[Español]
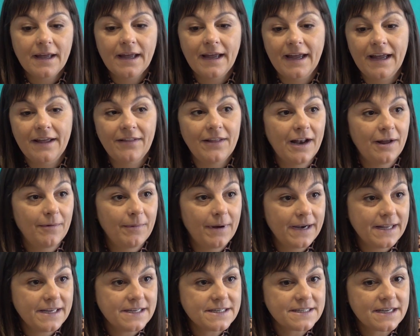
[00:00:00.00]
eh, de las
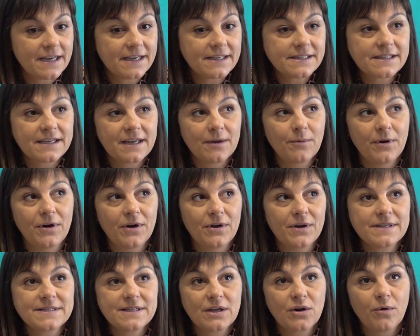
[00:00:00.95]
varillas, que bueno,
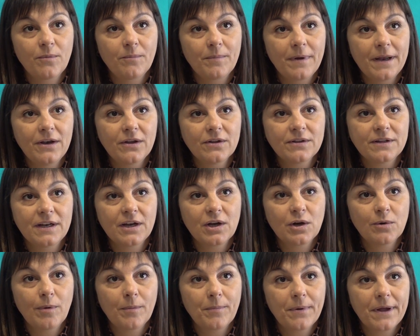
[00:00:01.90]
este convenio tiene
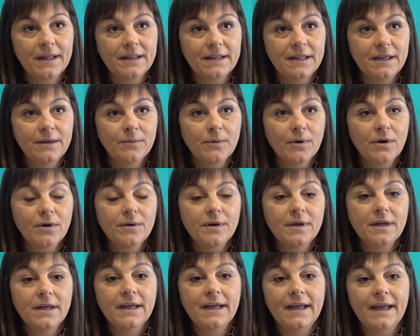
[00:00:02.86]
como objetivo
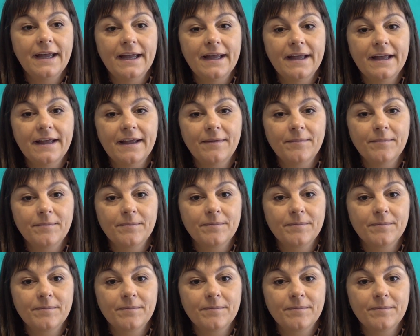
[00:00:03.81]
eh,